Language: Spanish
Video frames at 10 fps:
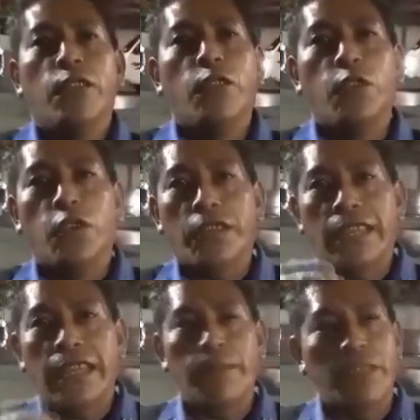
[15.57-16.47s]
no
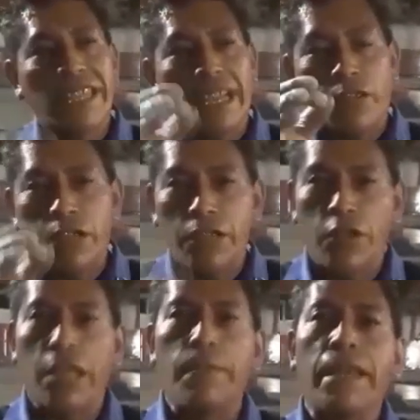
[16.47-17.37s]
tenemos ni las
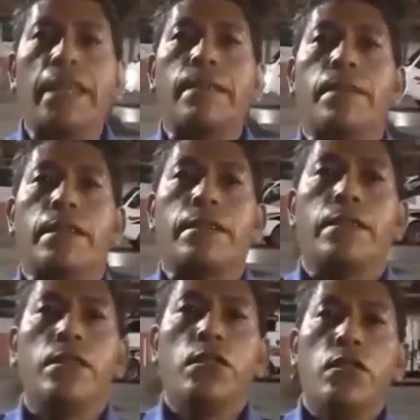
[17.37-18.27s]
condiciones mínimas
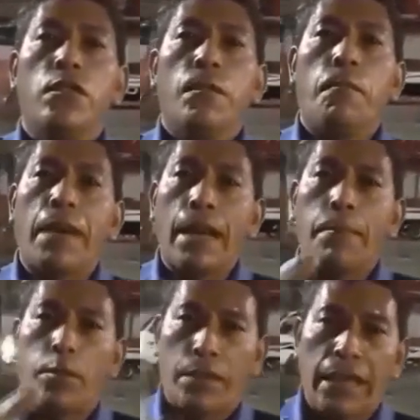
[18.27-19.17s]
para
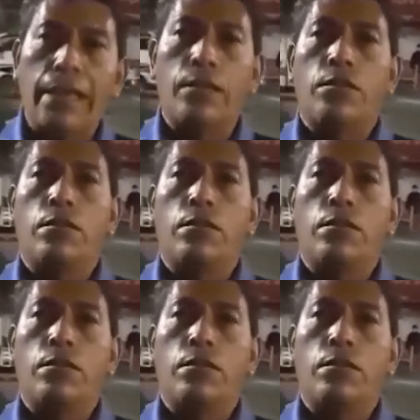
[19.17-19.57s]
protegerlos.